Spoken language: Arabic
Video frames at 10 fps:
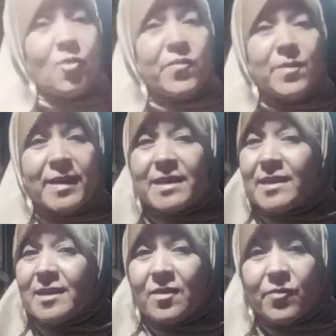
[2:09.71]
وفي
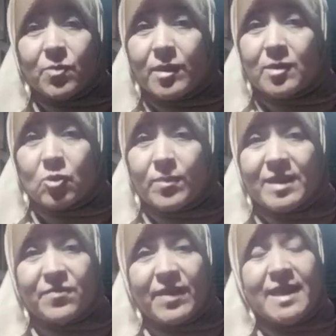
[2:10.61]
بكتيريا وفي
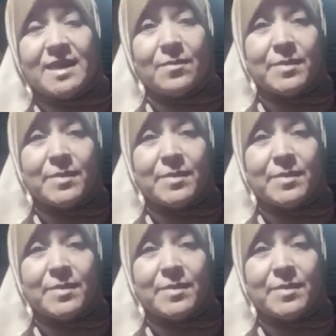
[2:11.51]
ميكروبات فاحنا